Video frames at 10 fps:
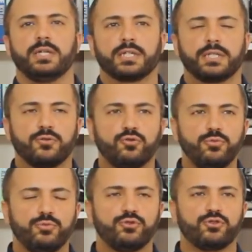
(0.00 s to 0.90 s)
Şimdi
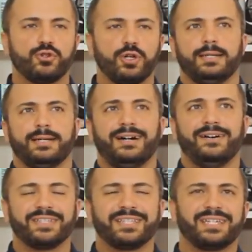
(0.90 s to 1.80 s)
gümüş
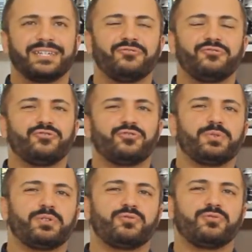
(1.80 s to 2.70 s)
havadaki küçücük
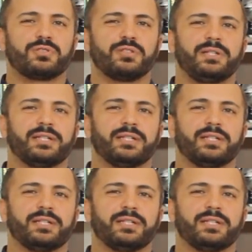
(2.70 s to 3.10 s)
bir kükürtle